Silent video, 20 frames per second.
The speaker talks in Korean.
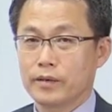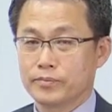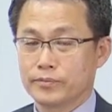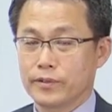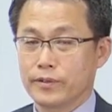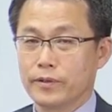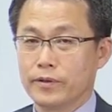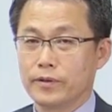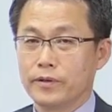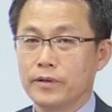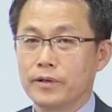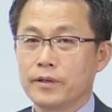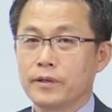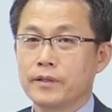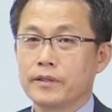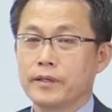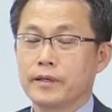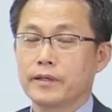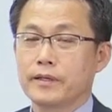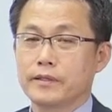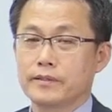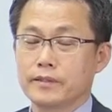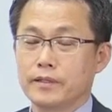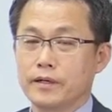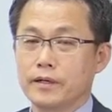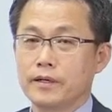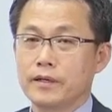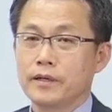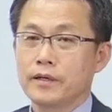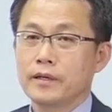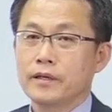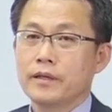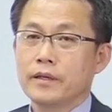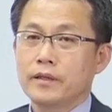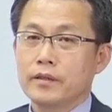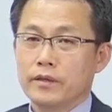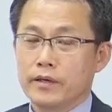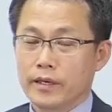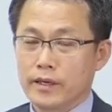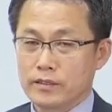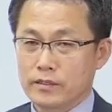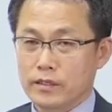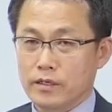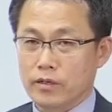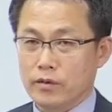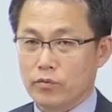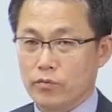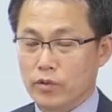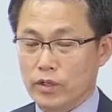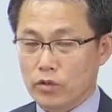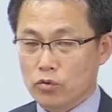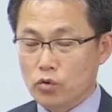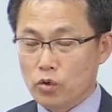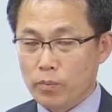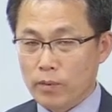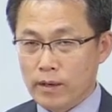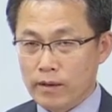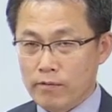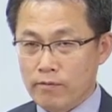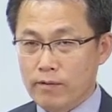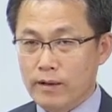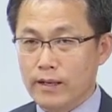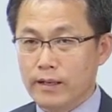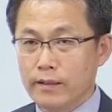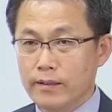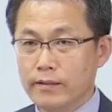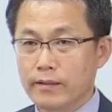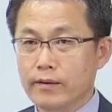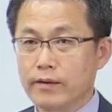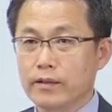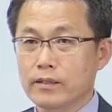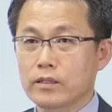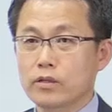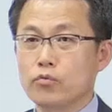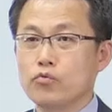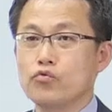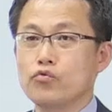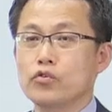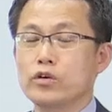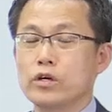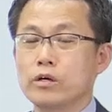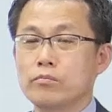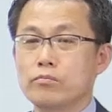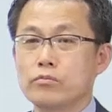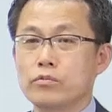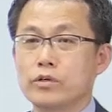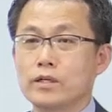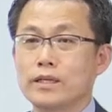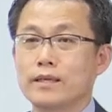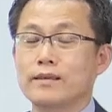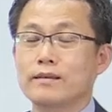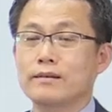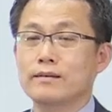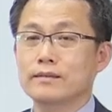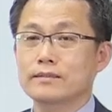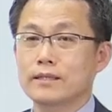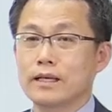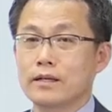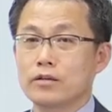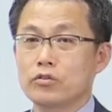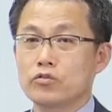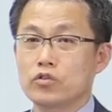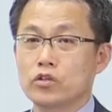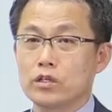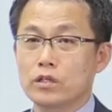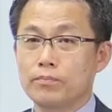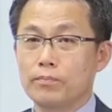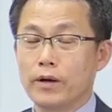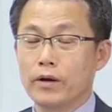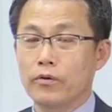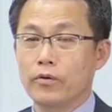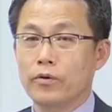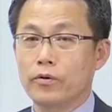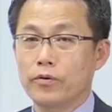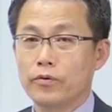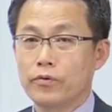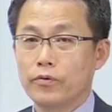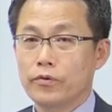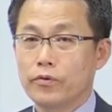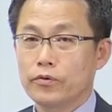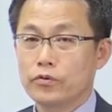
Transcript: 없어요. 자, 그래서 여기에서 우리가 소방 관련된 것들은 위험물 기능사를 취득하고